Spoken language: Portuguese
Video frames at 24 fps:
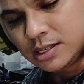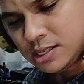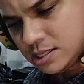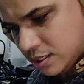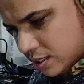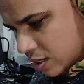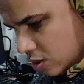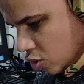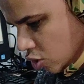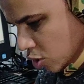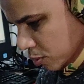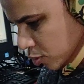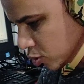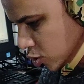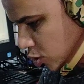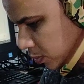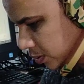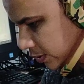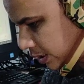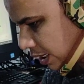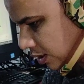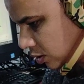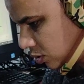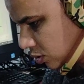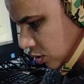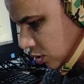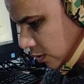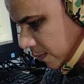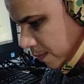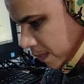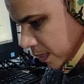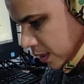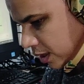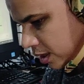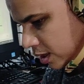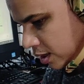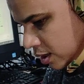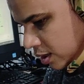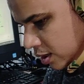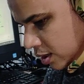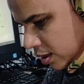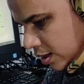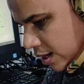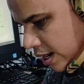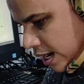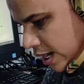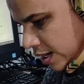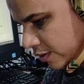Você compra um computador
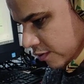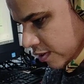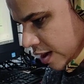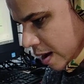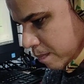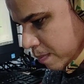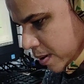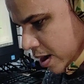e ele vai